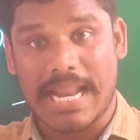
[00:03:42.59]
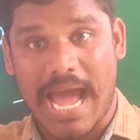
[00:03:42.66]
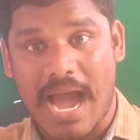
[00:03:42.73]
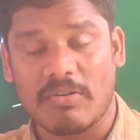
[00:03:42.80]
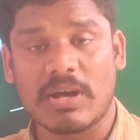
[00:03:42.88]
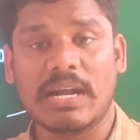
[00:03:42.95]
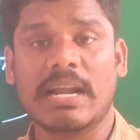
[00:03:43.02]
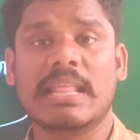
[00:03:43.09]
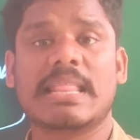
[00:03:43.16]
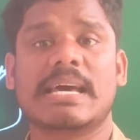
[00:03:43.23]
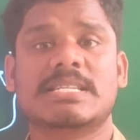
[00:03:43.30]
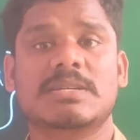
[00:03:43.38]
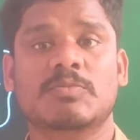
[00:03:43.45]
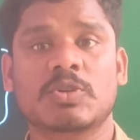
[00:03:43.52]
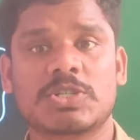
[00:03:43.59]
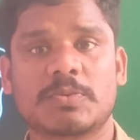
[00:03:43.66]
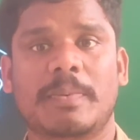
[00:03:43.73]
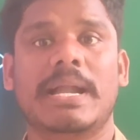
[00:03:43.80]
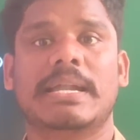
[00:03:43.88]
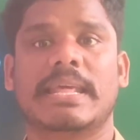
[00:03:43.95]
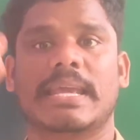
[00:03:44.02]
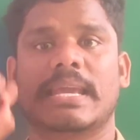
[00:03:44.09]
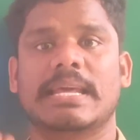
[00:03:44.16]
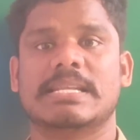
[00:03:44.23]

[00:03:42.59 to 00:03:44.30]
నా వలన దర్శి మున్సిపాలిటీ